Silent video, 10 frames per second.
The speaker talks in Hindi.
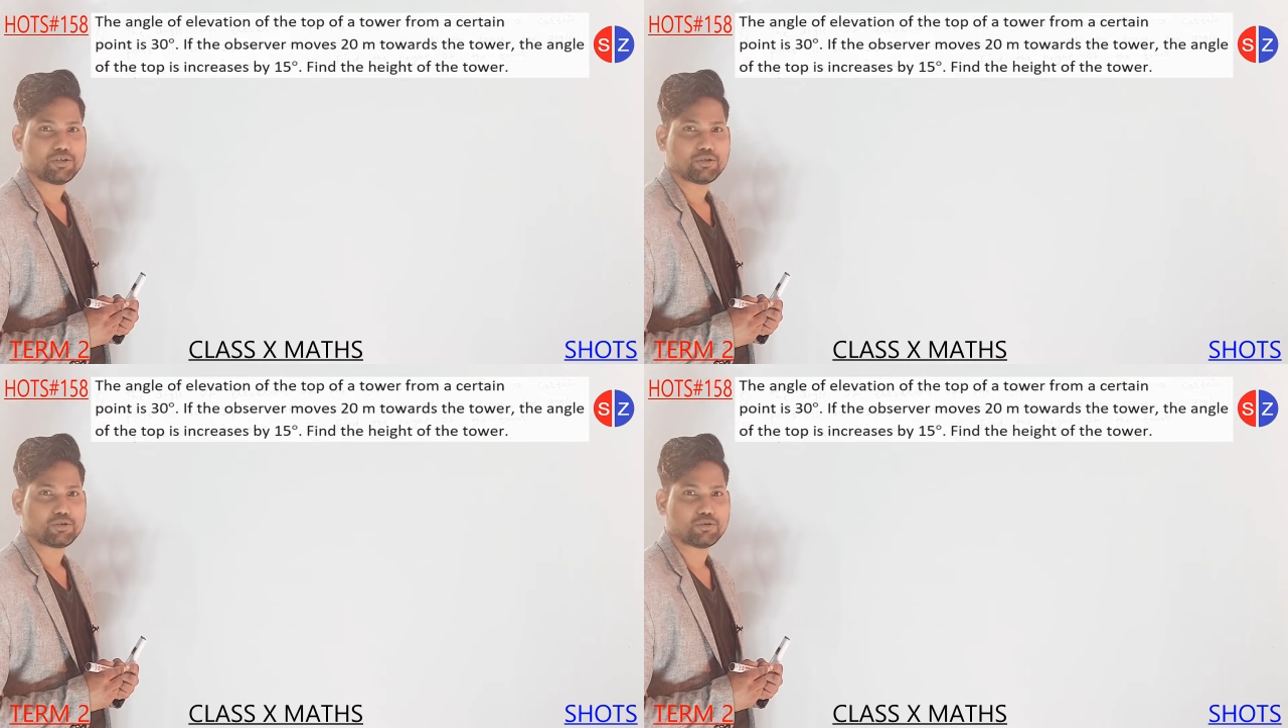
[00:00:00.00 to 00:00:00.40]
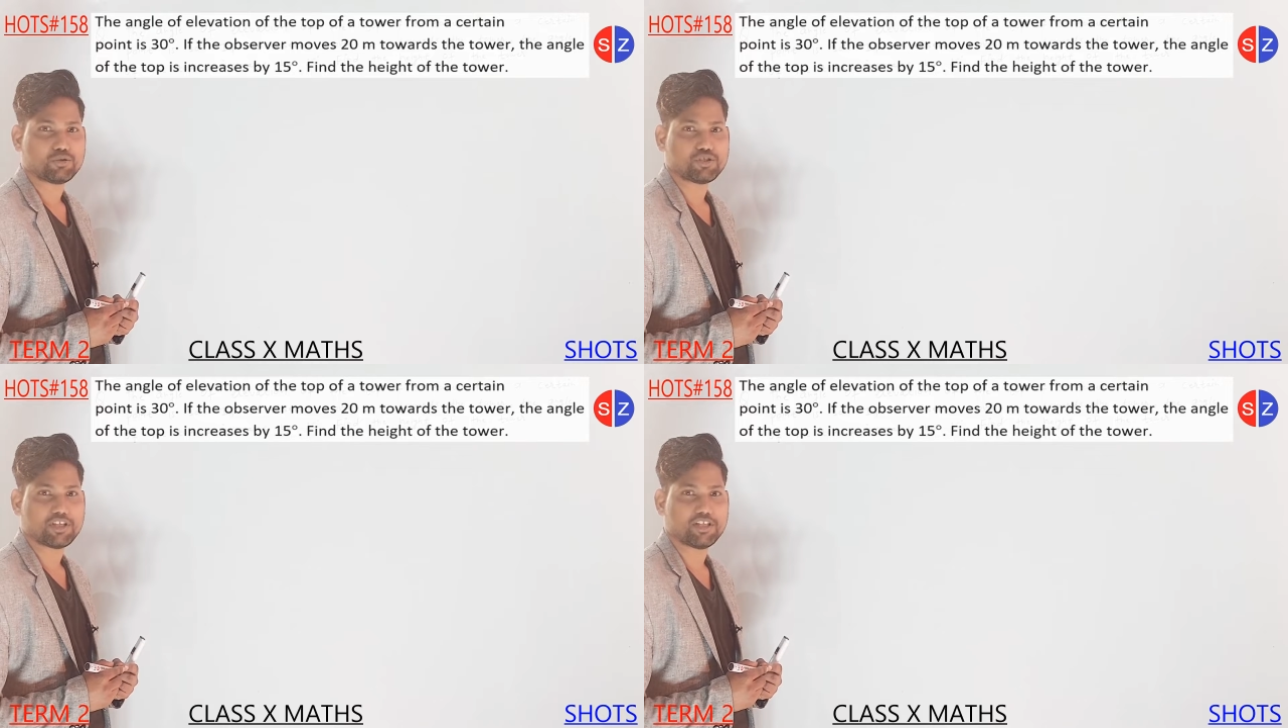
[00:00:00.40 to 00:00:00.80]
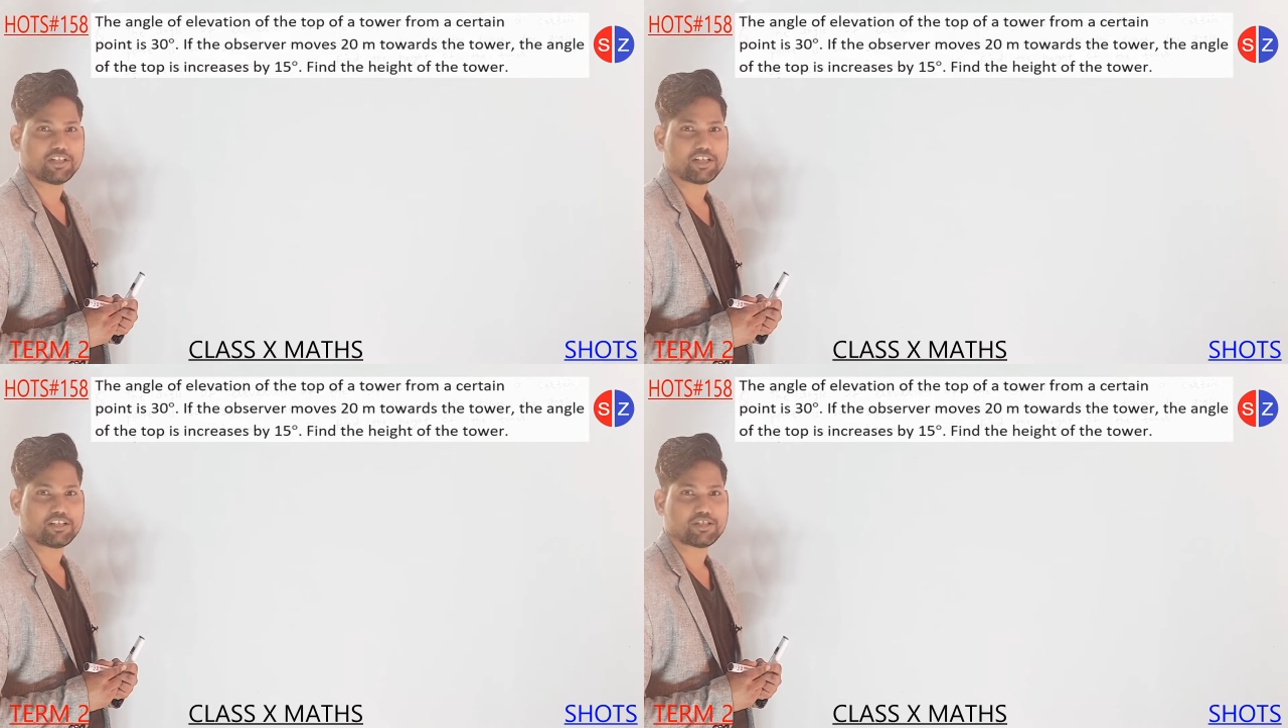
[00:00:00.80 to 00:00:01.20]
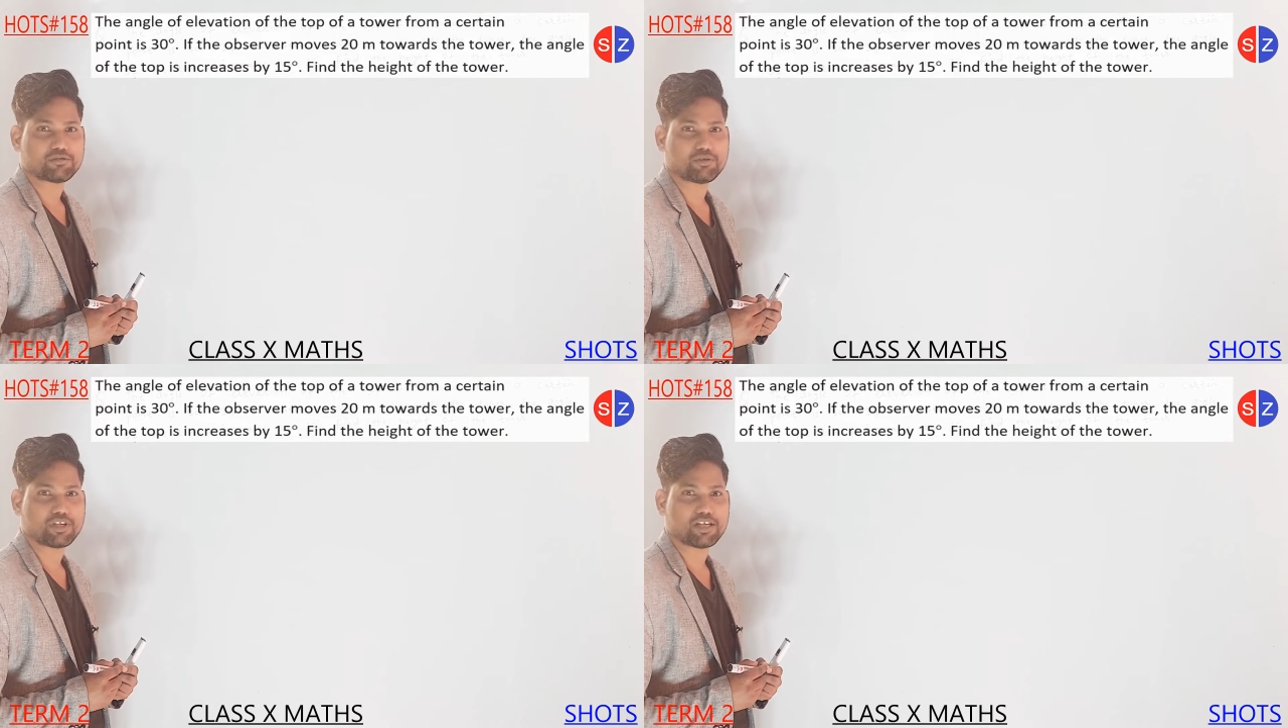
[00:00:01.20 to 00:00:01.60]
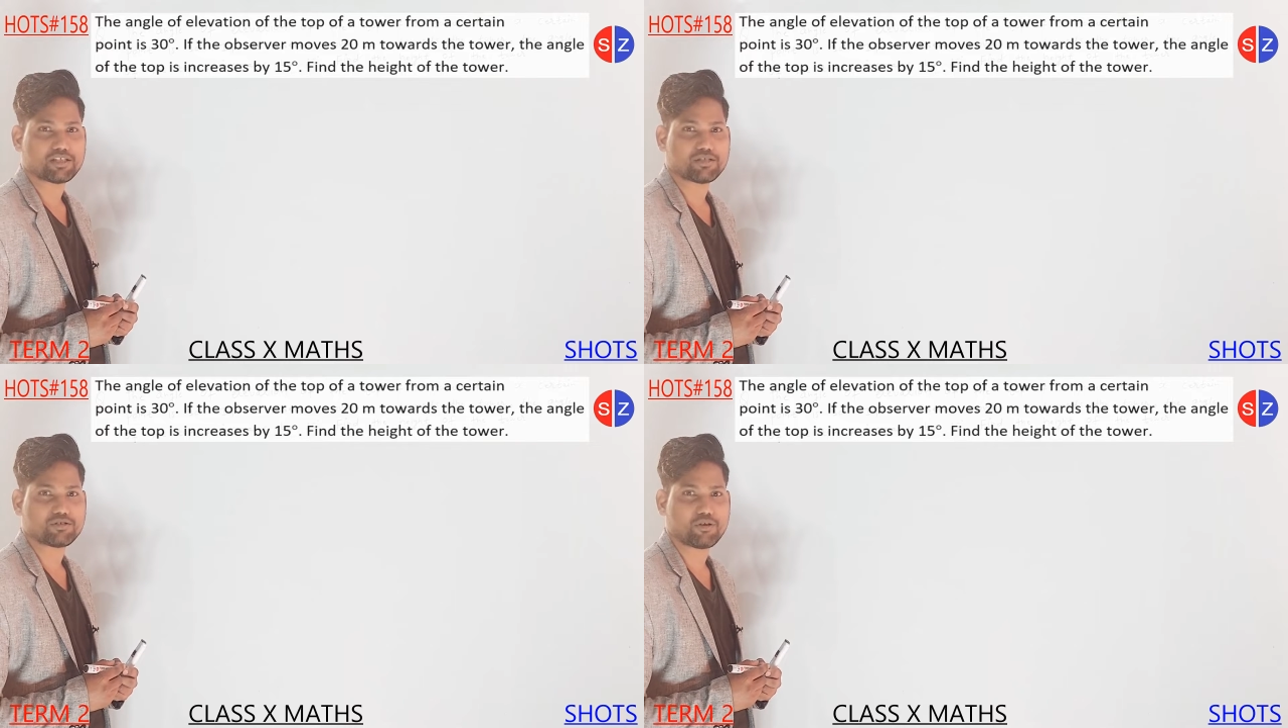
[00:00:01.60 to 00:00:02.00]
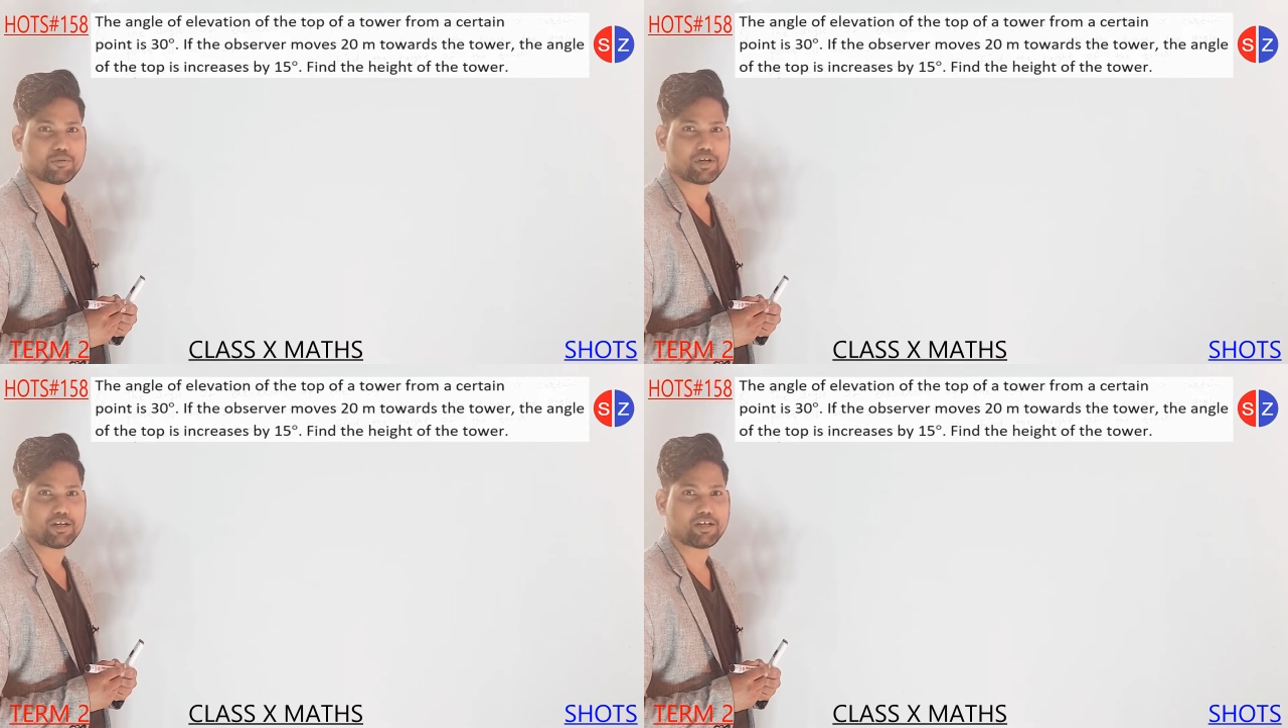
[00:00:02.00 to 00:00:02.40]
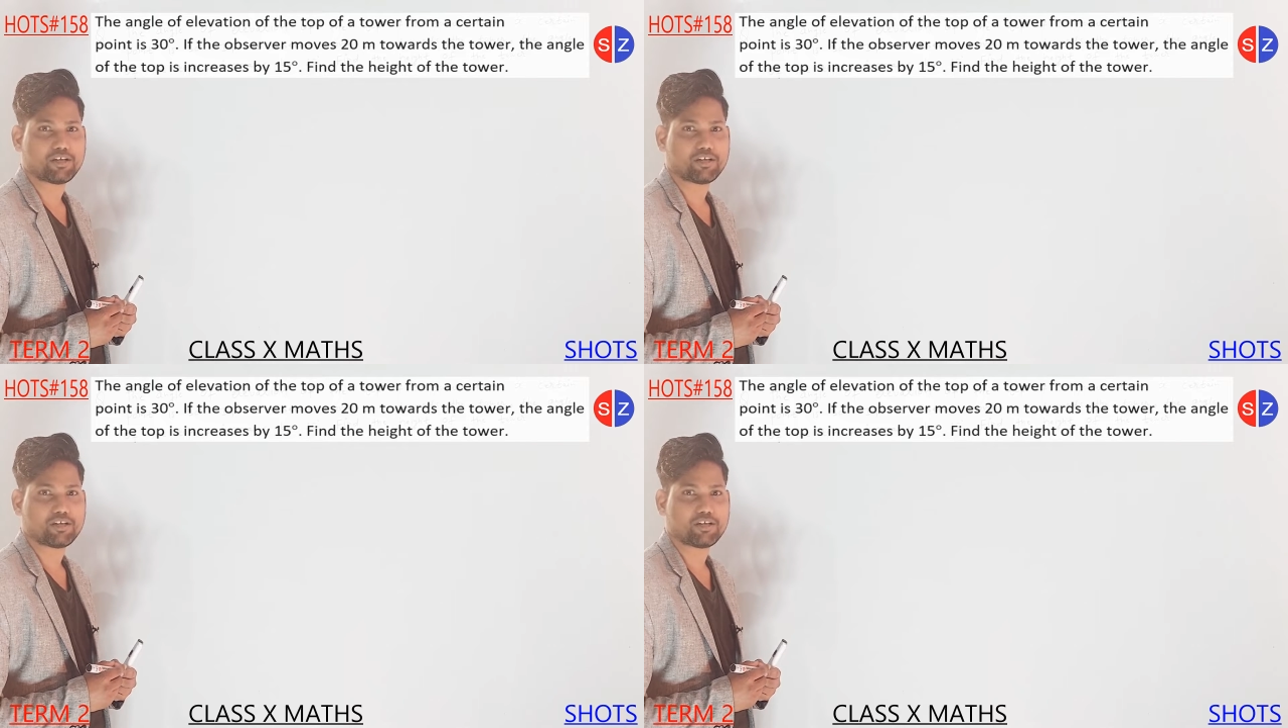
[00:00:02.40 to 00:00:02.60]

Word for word: तो चलिए देख लेते हैं इसको कैसे सॉल्व करना है